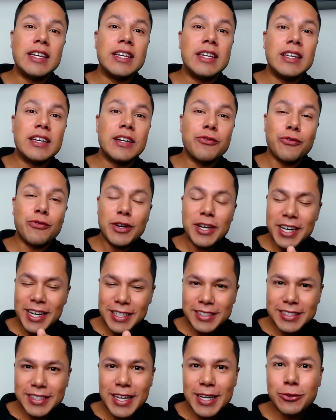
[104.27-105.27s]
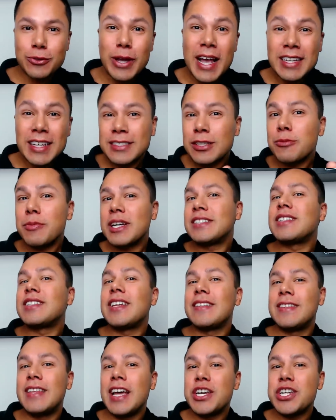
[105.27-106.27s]
e foi crescendo. Essa é uma
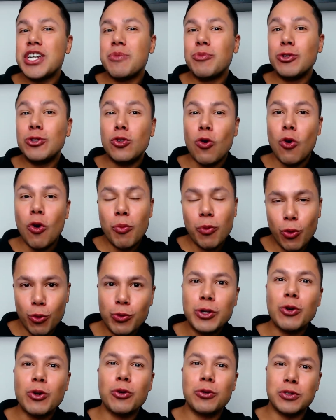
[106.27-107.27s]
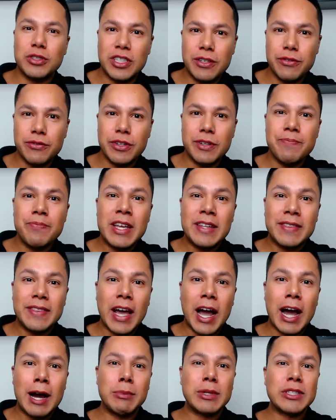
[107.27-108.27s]
estratégia muito comum, inclusive,
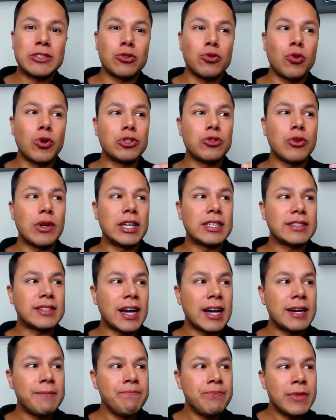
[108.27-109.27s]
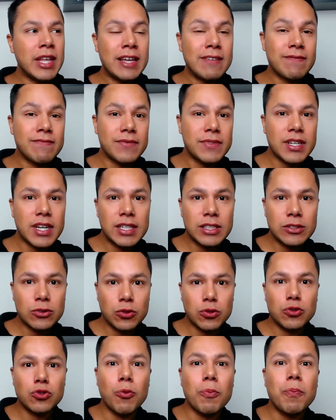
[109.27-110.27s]
na Amazon. Quando ela está
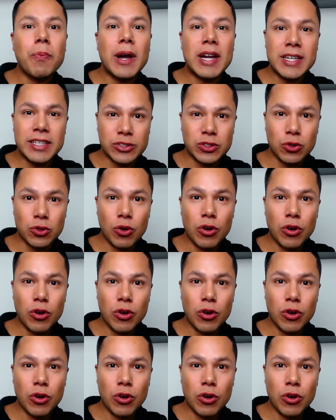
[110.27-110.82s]
entrando num país